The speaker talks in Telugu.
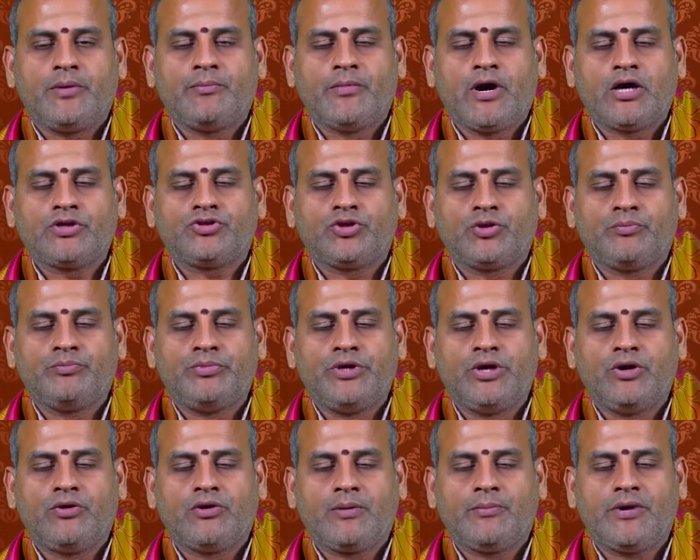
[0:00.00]

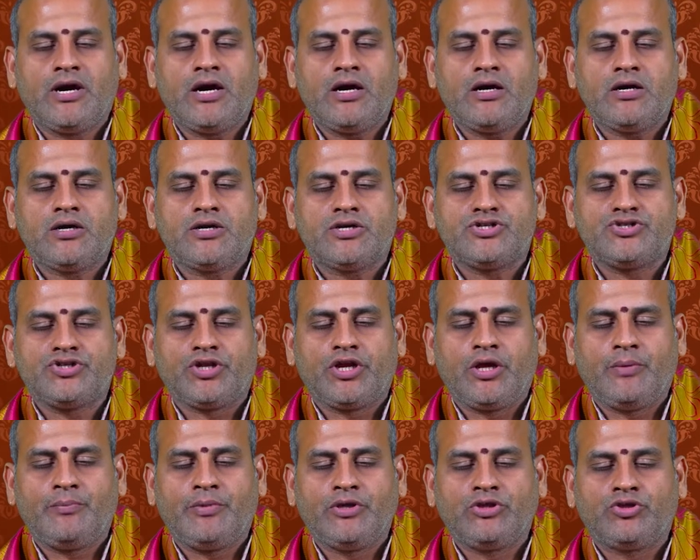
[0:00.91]
మాతృభ్యో నమ
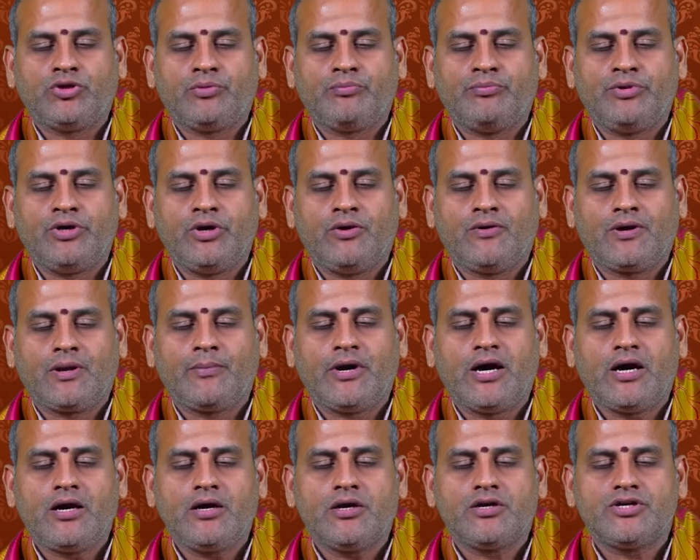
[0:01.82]
పితృభ్యో నమ
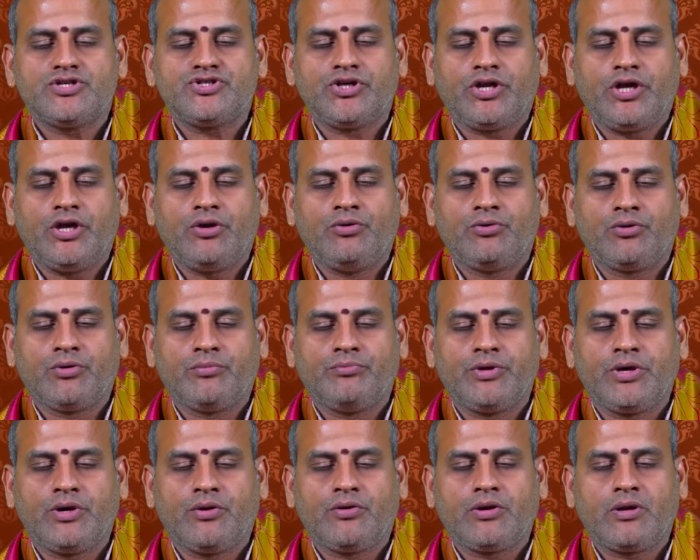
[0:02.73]
శ్రీ
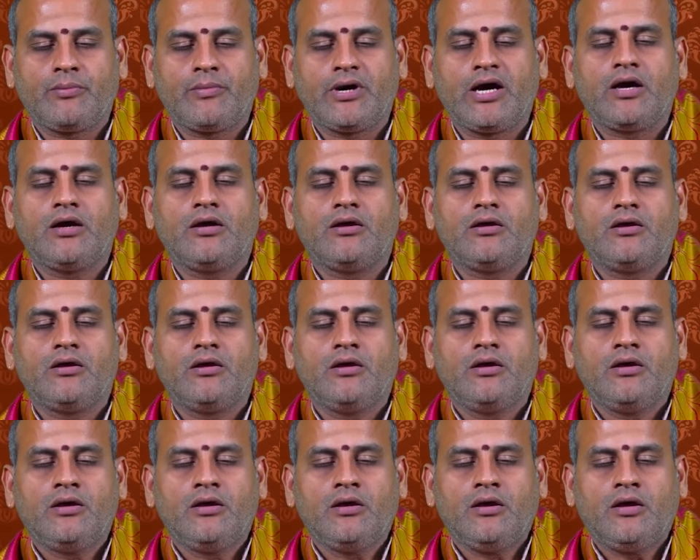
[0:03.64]
గురుభ్యో నమ
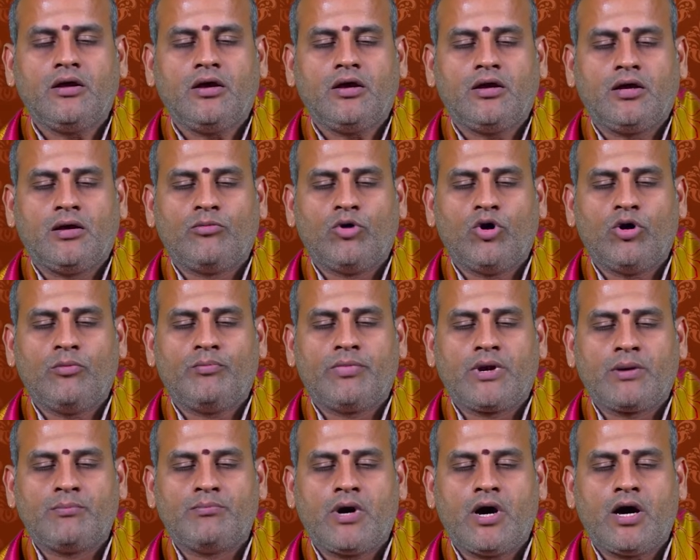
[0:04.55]
నమో
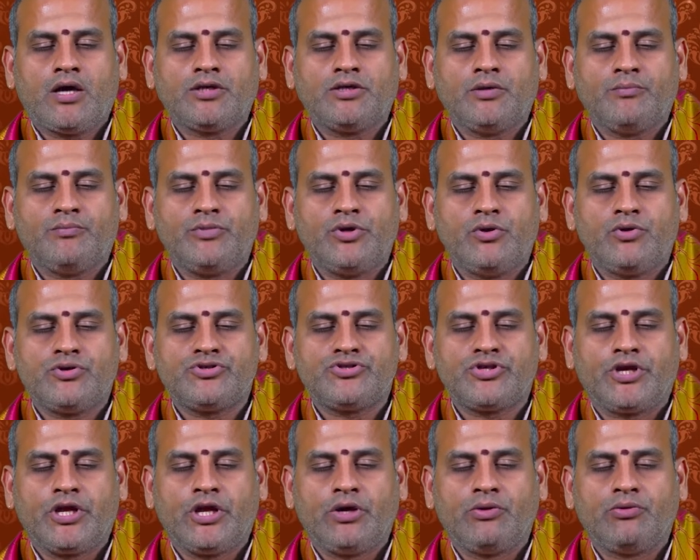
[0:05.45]
బ్రహ్మాదిభ్యో
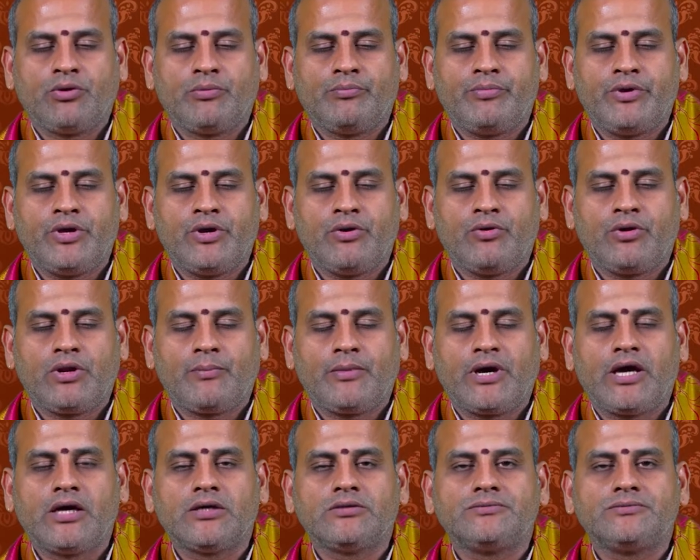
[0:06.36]
శ్రీ గురుభ్యో నమ